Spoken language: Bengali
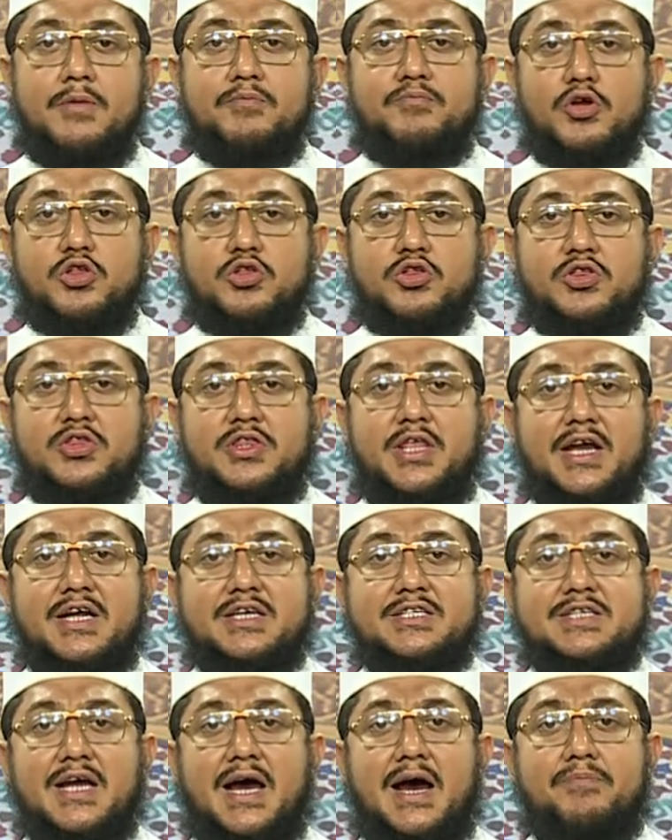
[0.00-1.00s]

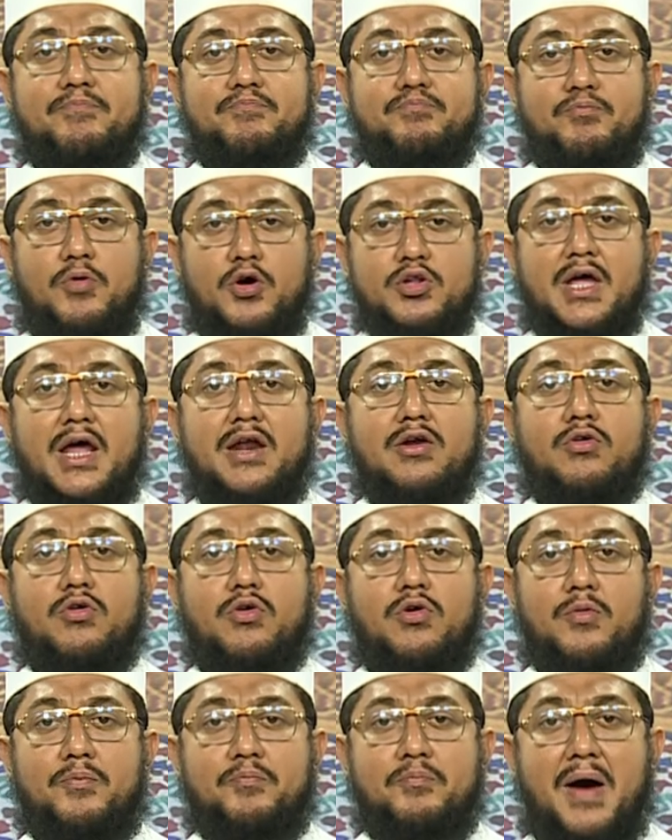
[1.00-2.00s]
প্রত্যেকটা পদাঙ্ক
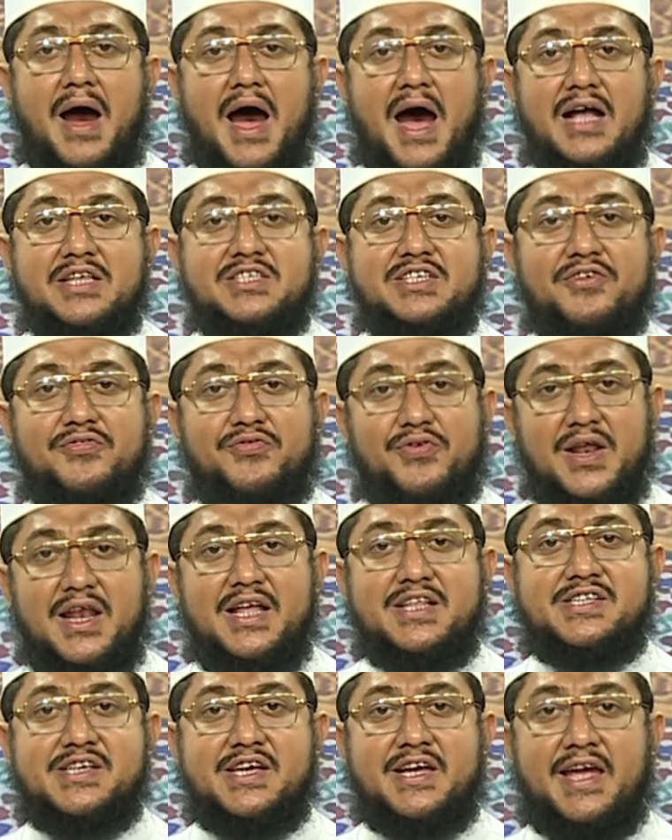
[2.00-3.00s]
পা যে
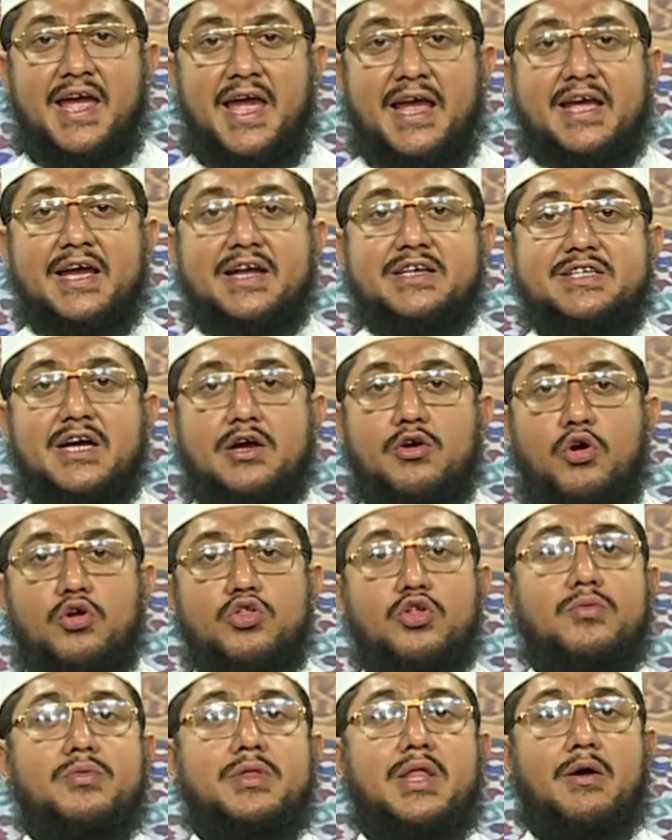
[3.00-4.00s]
ফেলেছে এক একটা
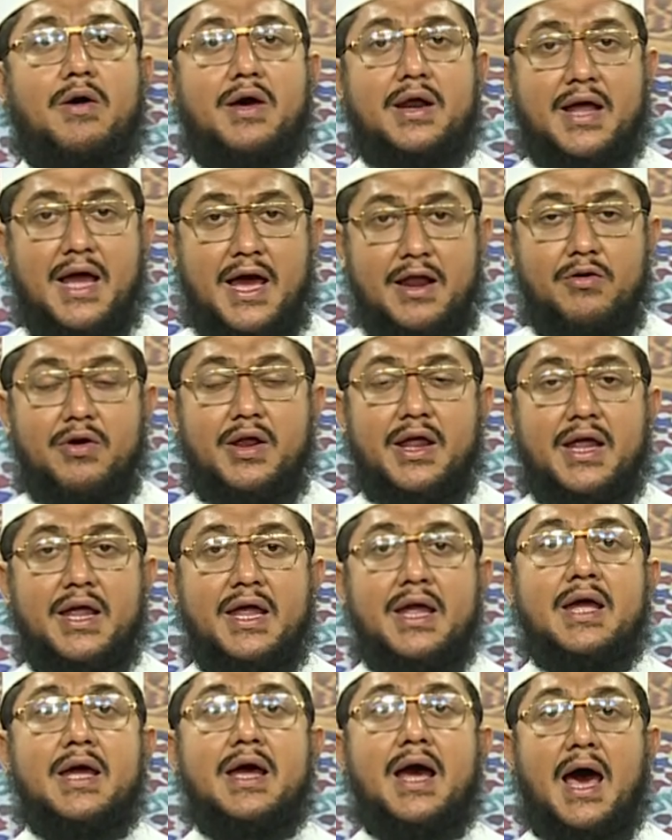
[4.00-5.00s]
কদম দেওয়ার কারণে
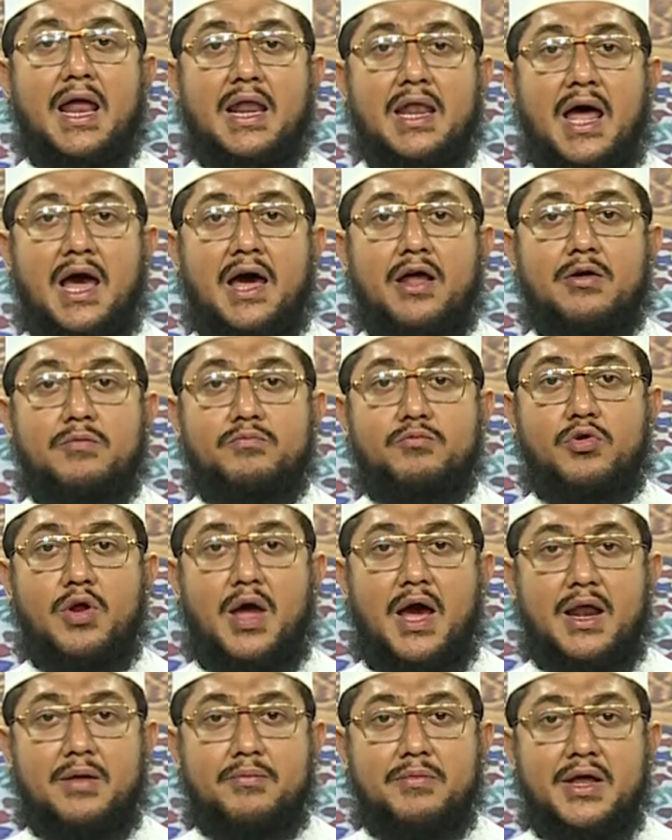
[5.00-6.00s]
আল্লাহ রব্বুল
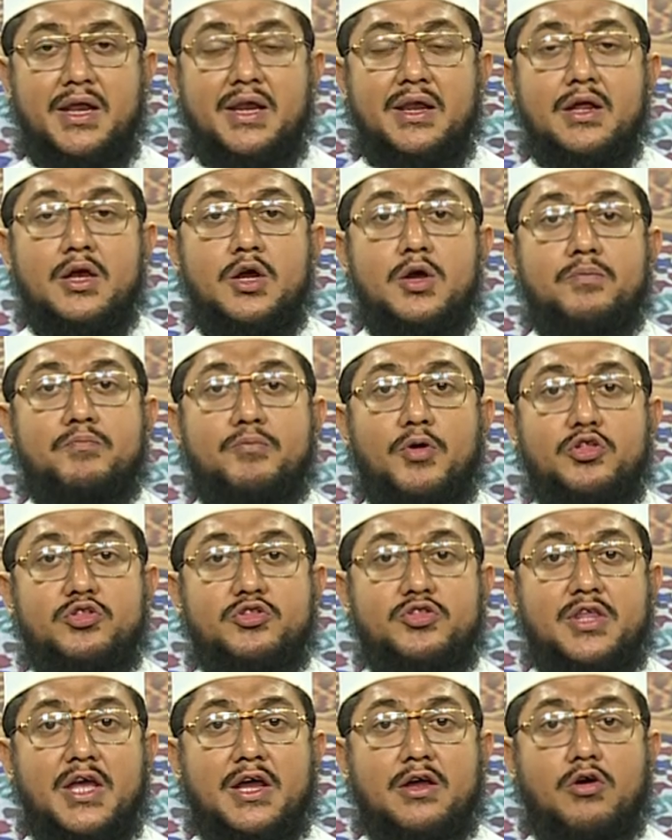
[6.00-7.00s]
আলমিন
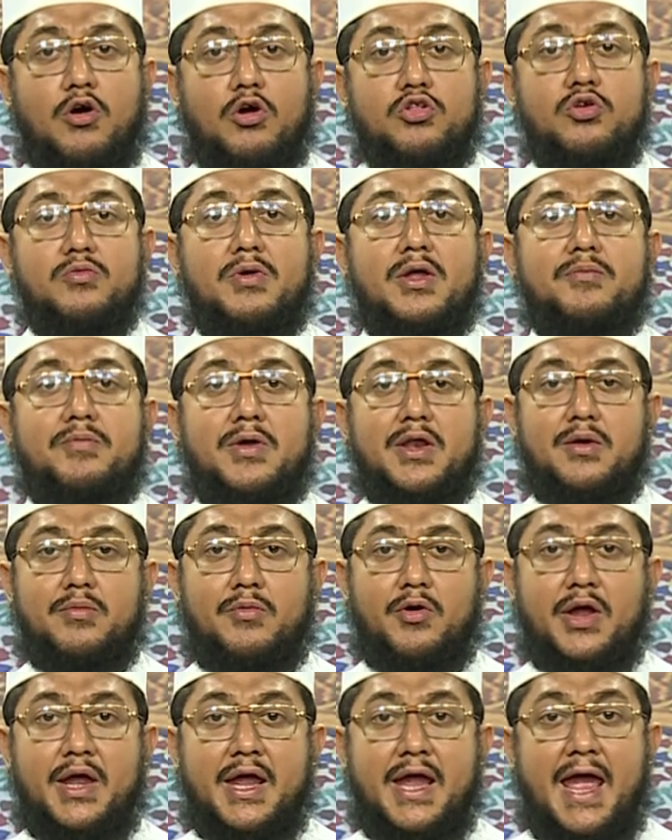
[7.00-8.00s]
প্রত্যেক কদমের
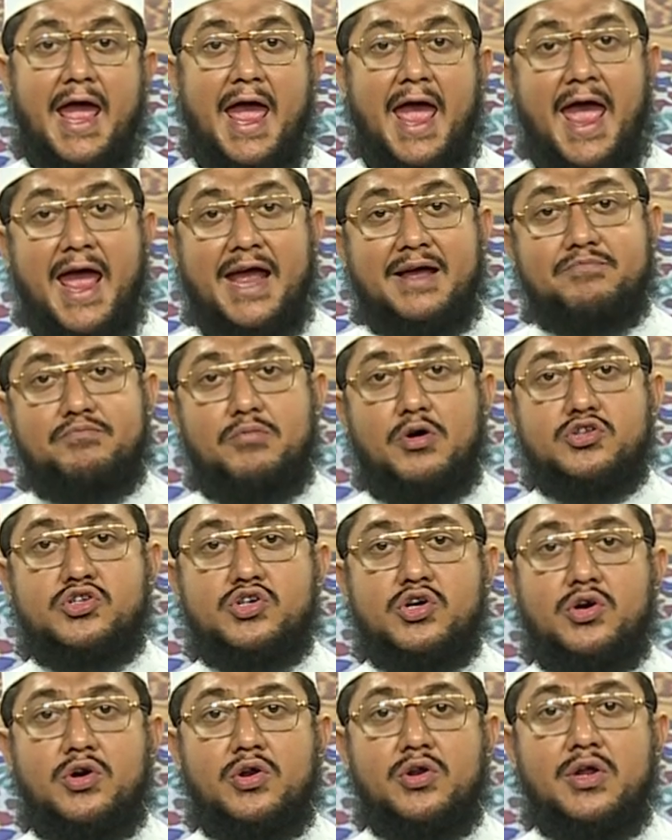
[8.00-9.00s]
বিনিময়ে এক
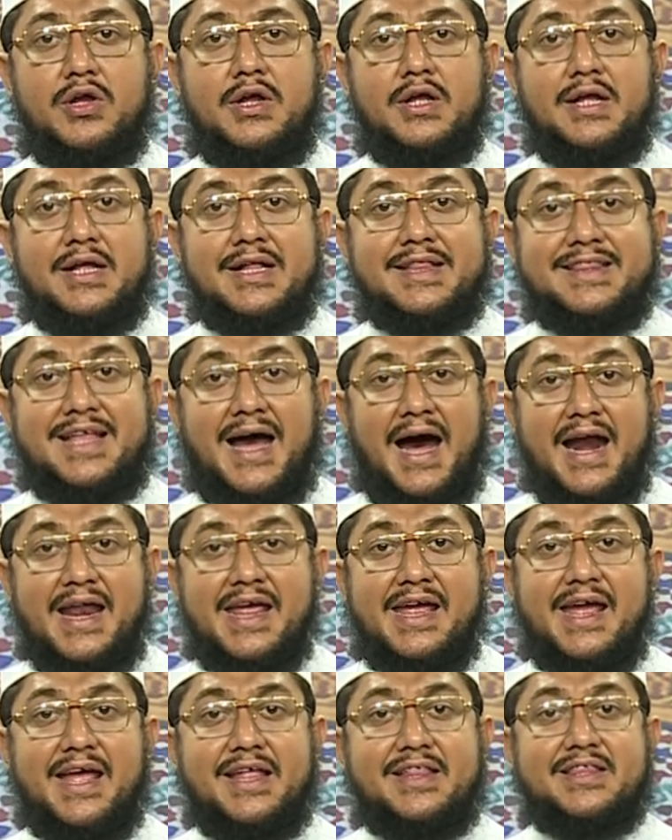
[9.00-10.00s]
বছর
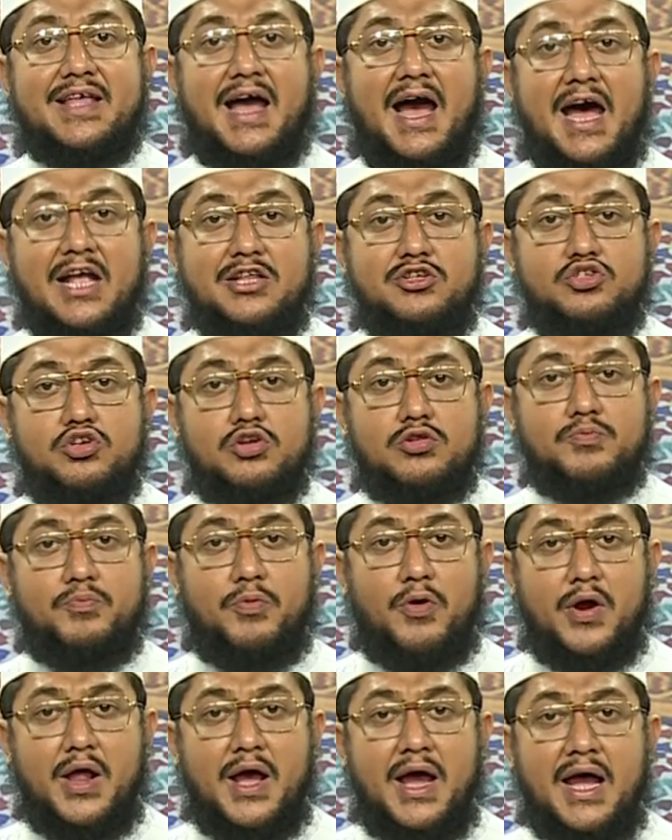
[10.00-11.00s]
দাঁড়িয়ে তাহাজ্জত
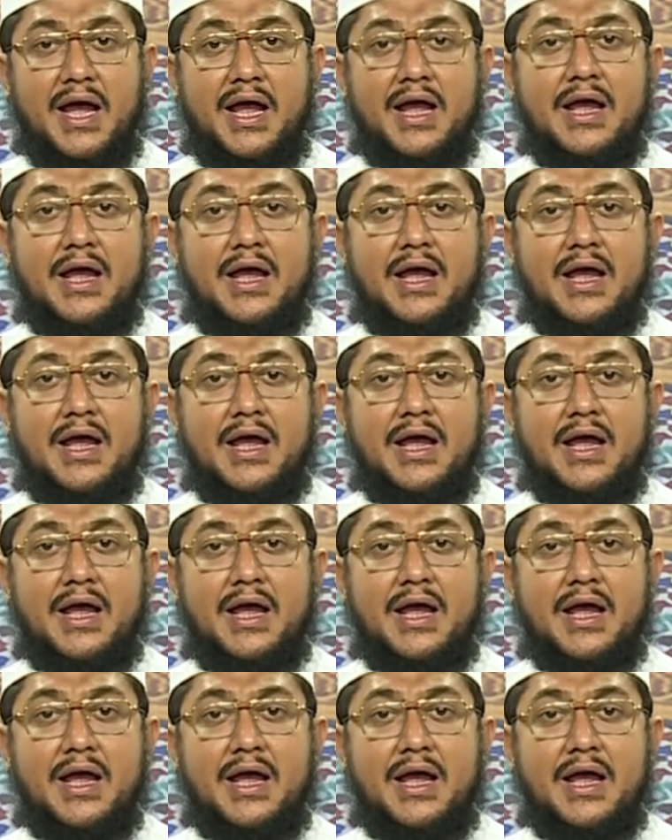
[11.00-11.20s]
পড়া